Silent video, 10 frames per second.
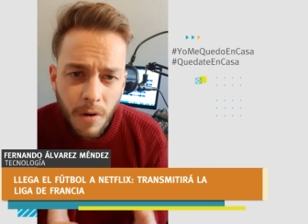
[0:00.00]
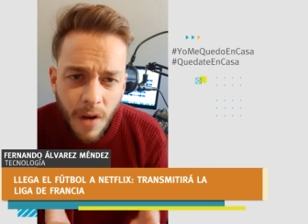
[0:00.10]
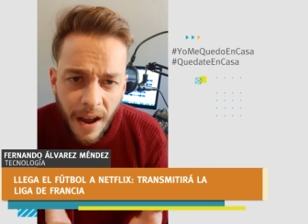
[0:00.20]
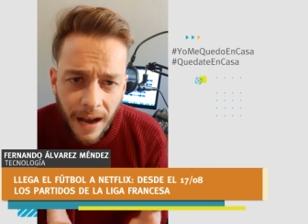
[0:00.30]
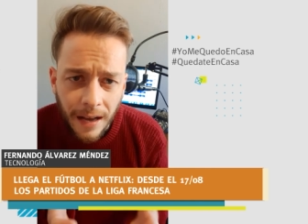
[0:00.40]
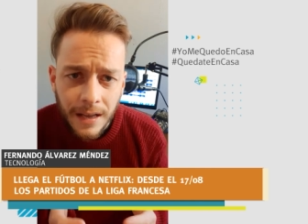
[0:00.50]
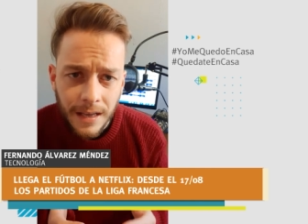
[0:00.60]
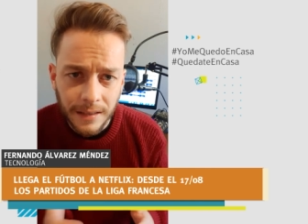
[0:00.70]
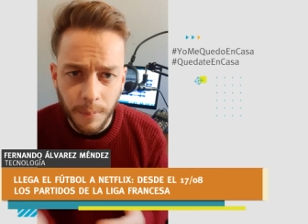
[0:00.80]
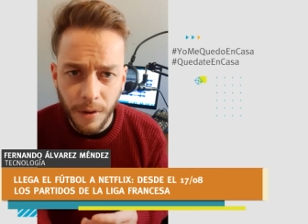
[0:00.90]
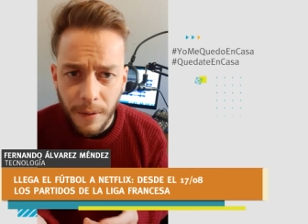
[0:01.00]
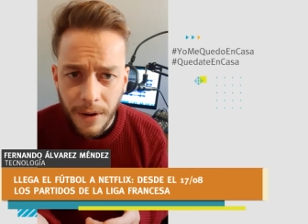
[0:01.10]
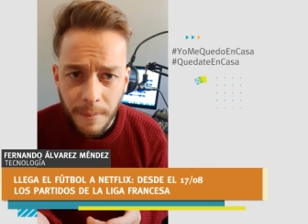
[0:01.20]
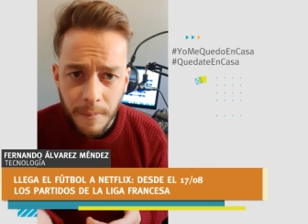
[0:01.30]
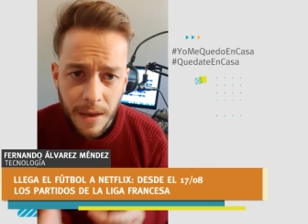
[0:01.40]
¿Cómo lo hará? ¿Se podrá
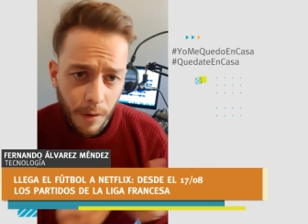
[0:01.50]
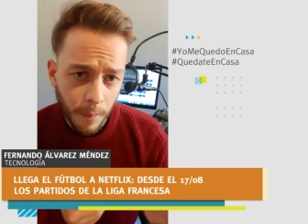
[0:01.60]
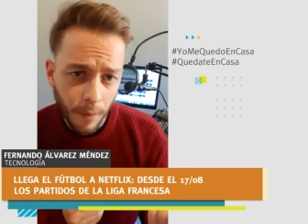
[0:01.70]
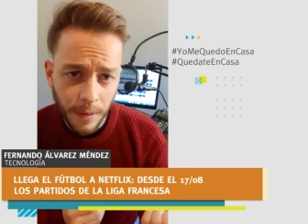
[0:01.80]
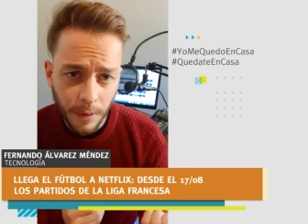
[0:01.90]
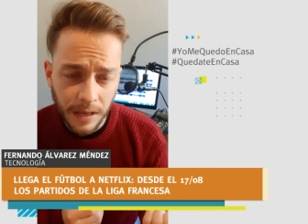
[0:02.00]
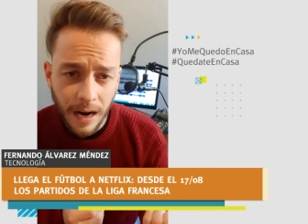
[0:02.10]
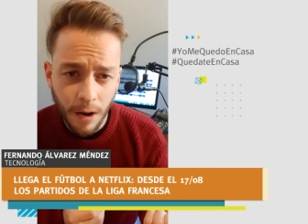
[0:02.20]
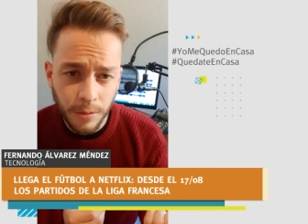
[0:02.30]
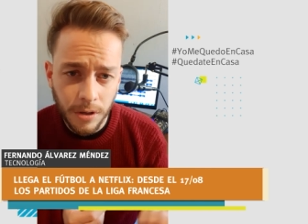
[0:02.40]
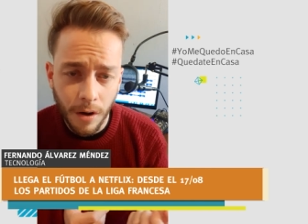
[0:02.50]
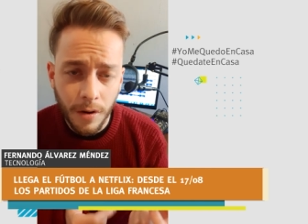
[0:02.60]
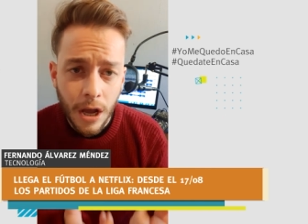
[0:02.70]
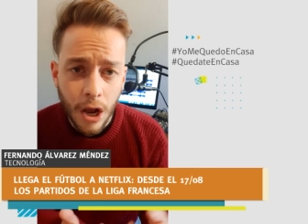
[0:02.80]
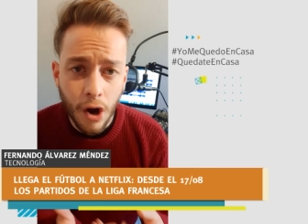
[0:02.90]
ver en vivo? ¿Podremos tener la opción?